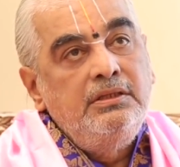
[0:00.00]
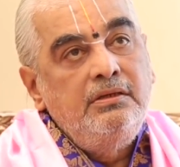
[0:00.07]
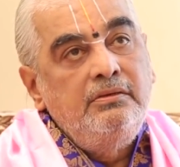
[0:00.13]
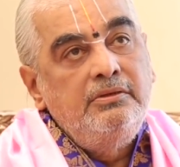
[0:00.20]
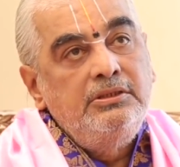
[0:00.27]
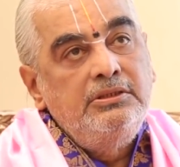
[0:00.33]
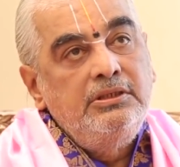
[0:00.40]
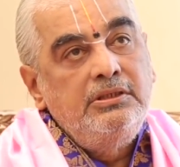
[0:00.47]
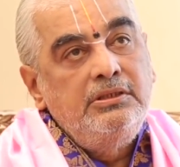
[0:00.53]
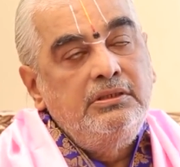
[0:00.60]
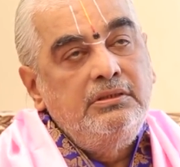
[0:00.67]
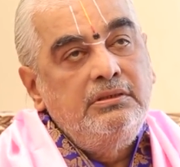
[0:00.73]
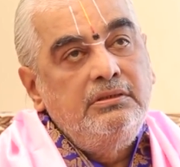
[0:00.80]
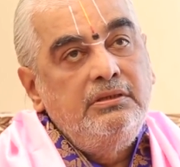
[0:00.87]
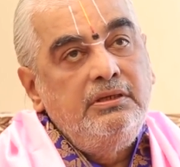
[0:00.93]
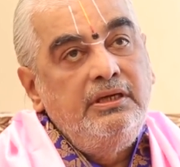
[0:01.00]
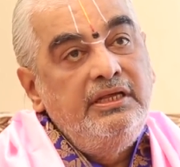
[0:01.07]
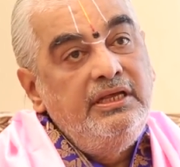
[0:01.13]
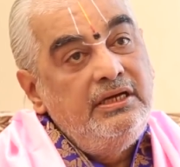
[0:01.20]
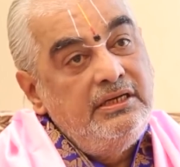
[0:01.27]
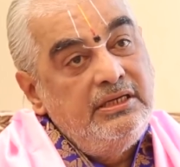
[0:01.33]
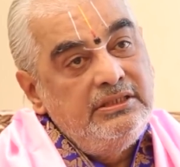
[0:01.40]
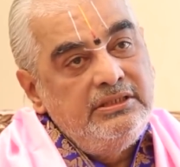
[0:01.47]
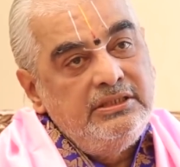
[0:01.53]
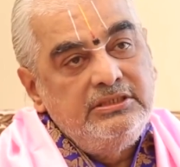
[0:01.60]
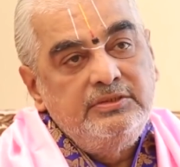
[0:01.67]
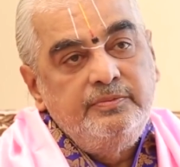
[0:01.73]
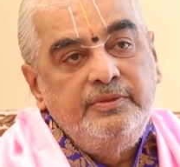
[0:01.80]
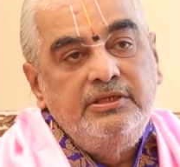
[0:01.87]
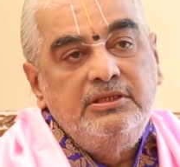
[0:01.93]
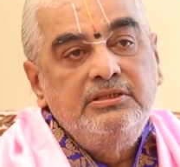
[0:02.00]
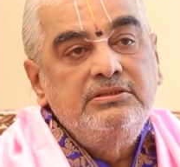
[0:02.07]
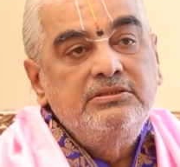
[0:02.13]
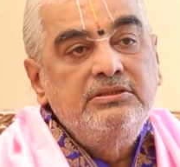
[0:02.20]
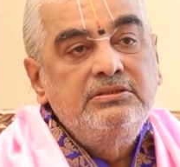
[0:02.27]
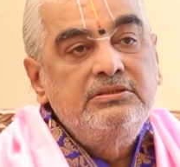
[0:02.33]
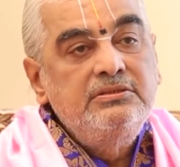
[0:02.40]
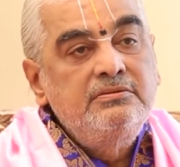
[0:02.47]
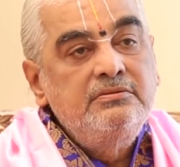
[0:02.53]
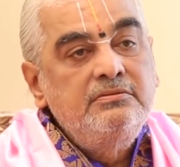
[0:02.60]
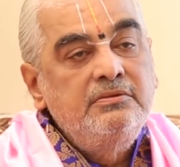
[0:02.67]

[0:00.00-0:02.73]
తర్వాత నియర్ డెత్ ఎక్స్పీరియన్సెస్